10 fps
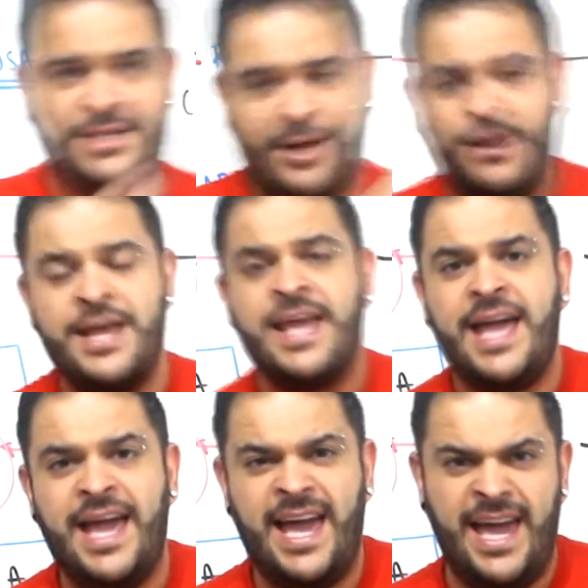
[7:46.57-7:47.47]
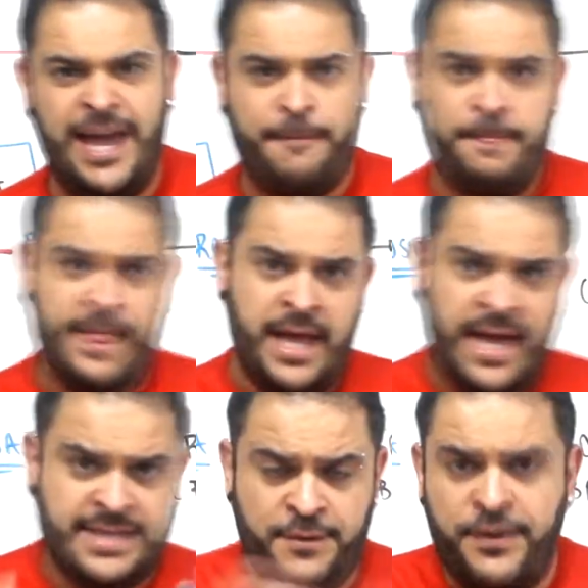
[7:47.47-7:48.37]
Então, é, é,
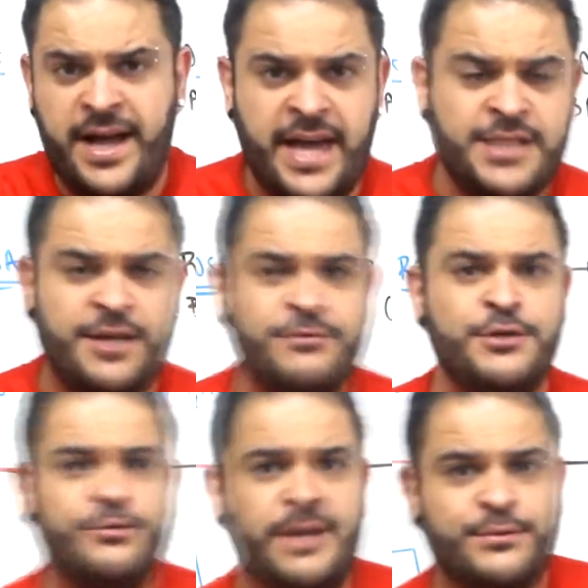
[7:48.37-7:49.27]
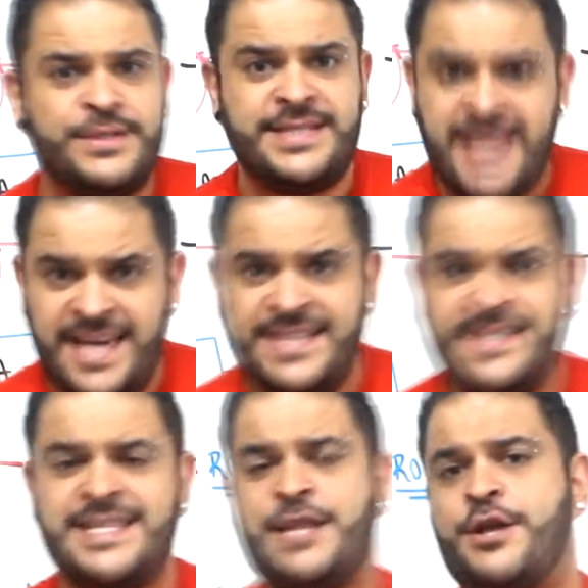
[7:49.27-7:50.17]
essa foi a questão de número
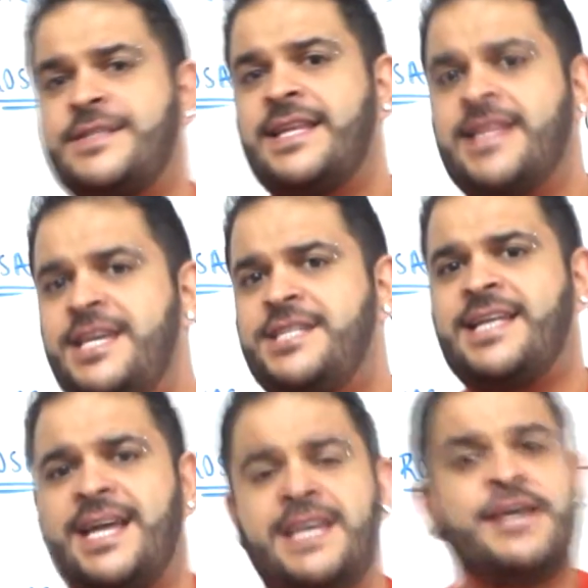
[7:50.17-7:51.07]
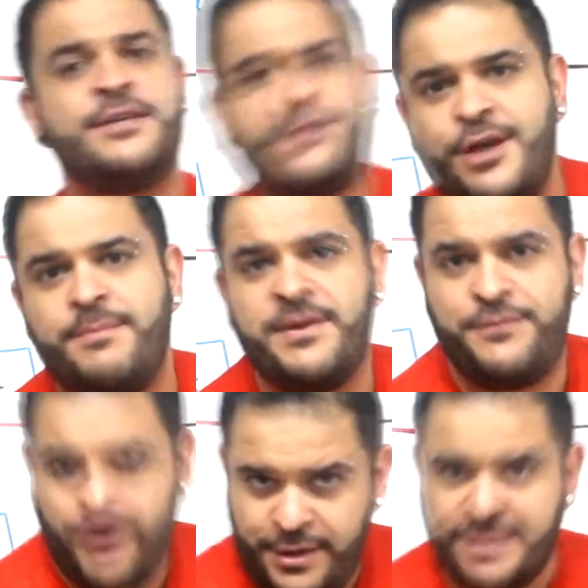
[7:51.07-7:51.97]
6 da nossa lista sobre
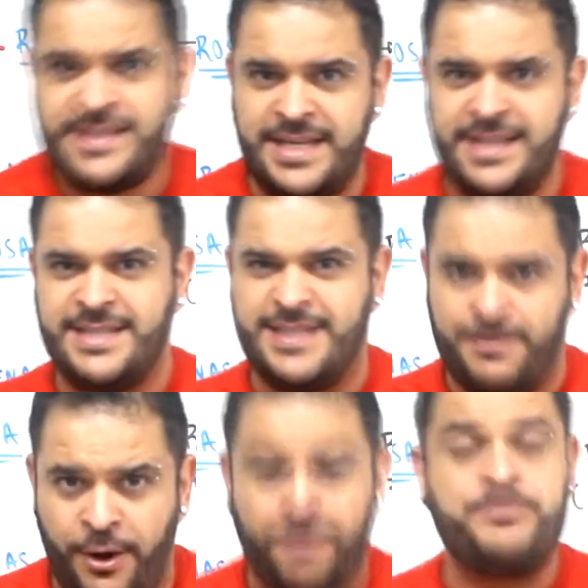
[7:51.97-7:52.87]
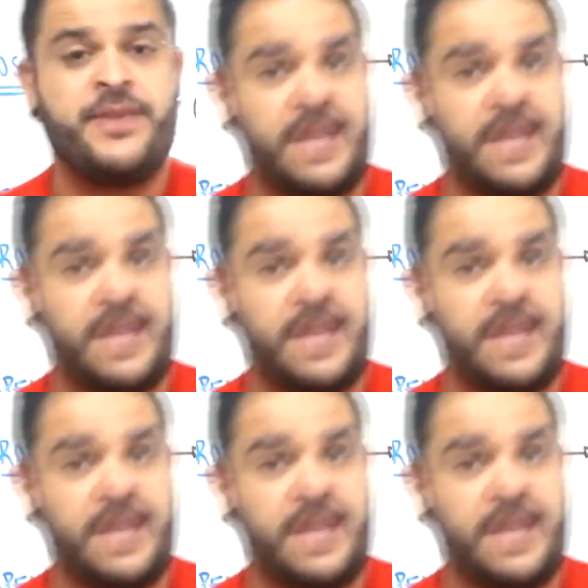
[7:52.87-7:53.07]
fotossíntese, tá bom?